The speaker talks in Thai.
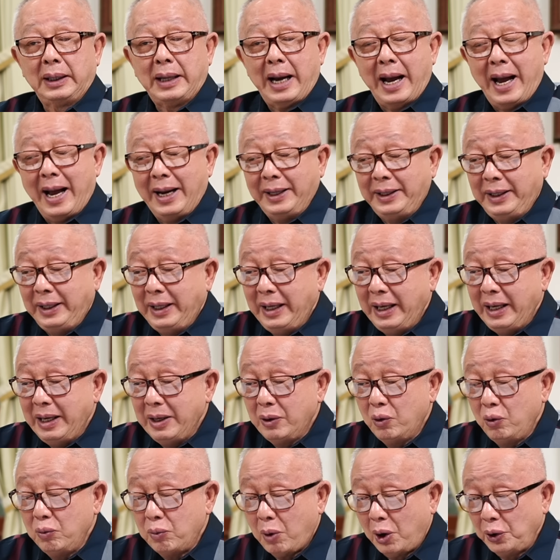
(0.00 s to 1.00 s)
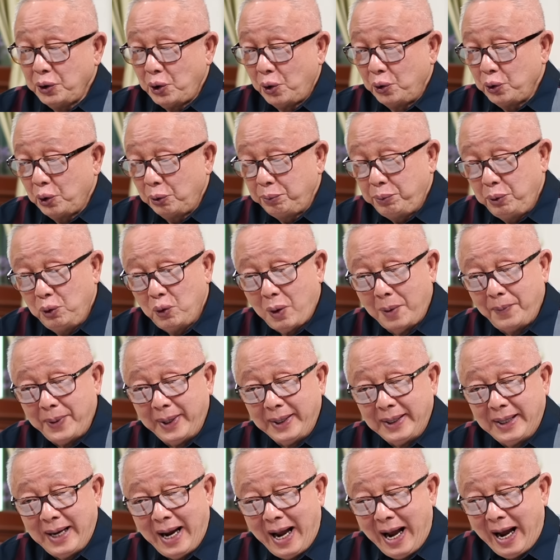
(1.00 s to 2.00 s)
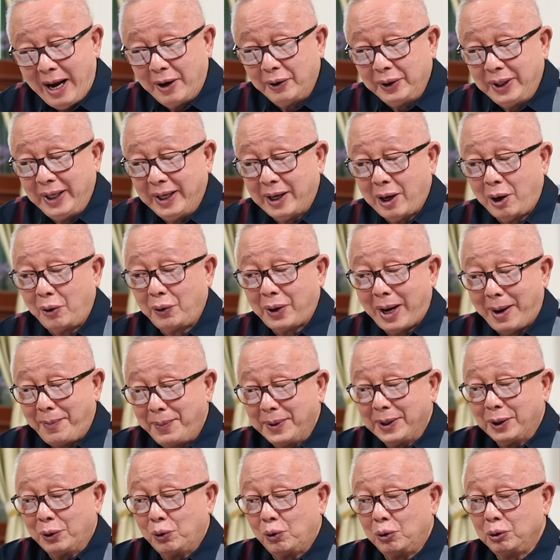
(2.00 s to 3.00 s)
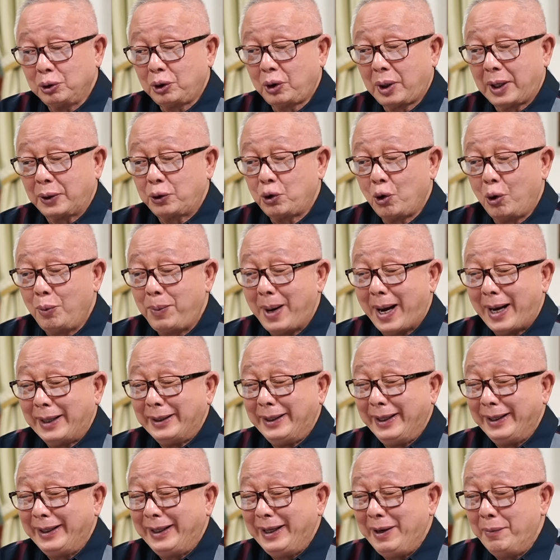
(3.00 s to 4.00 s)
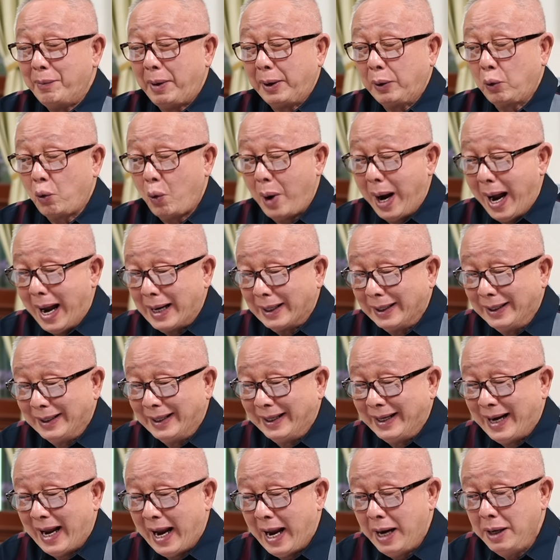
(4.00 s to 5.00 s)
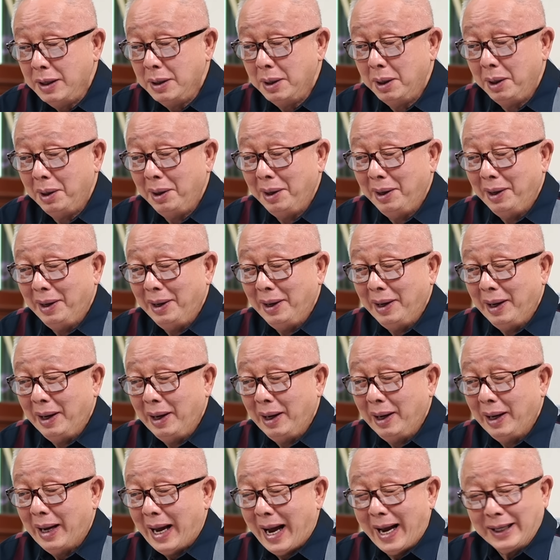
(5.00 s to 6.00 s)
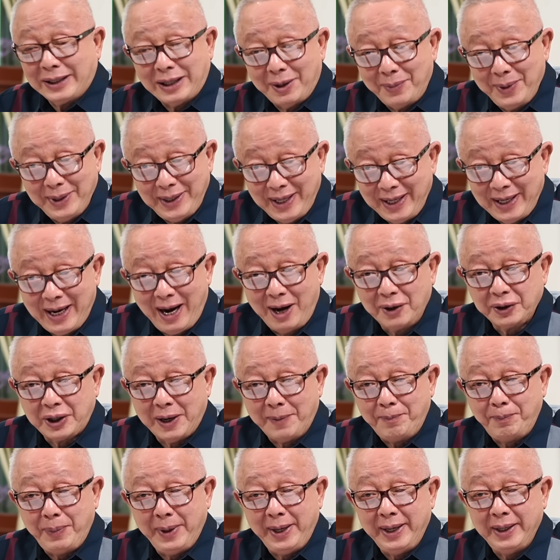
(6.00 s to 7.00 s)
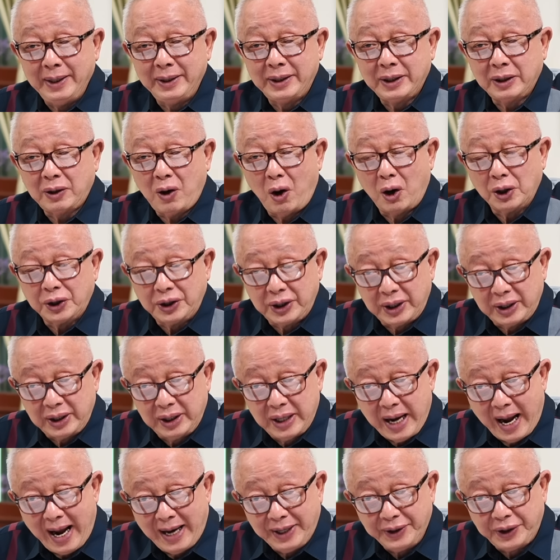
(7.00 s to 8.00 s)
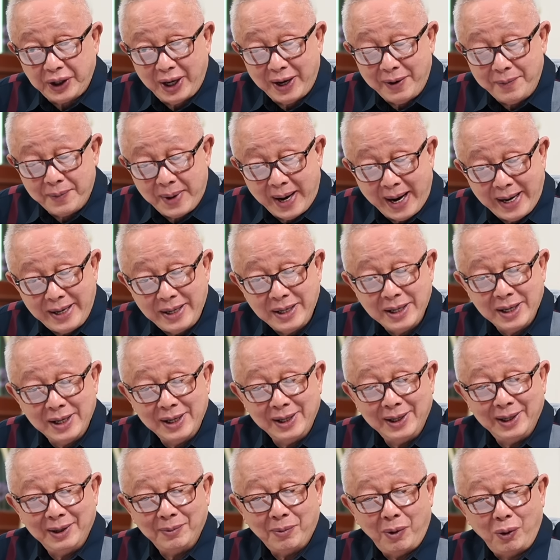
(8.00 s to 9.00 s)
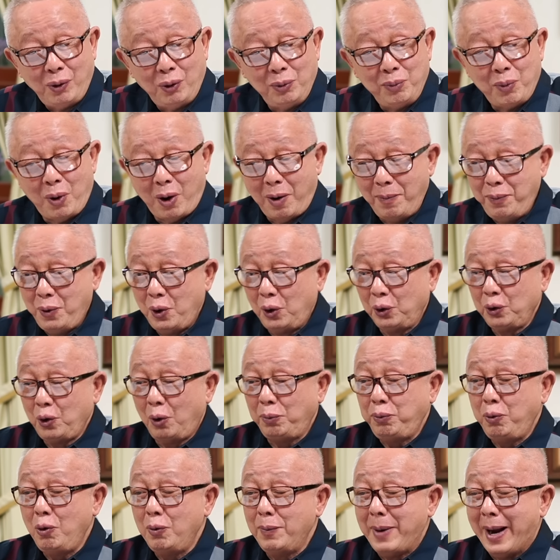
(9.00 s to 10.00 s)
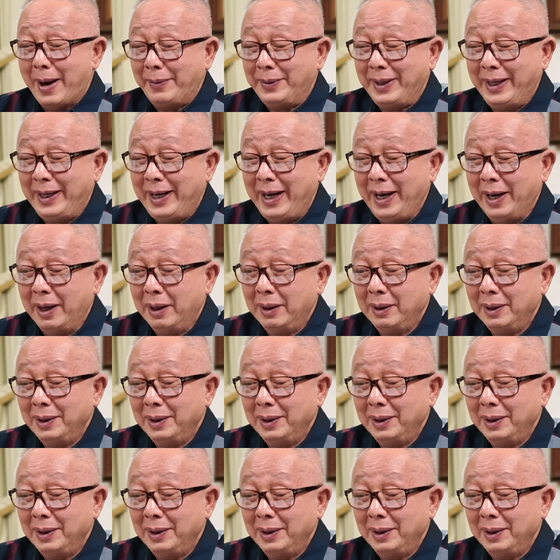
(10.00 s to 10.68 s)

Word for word: การที่คุณหมอยงยศพูดว่าเป็นข้าวที่เรารับมาจากกระทรวงพาณิชย์นี่มันกว้างเหลือเกินนะอาจจะไม่ใช่ข้าว10 ปีก็ได้ใช่ไหมเพราะคุณหมอพงยศพูดแบบนี้นี่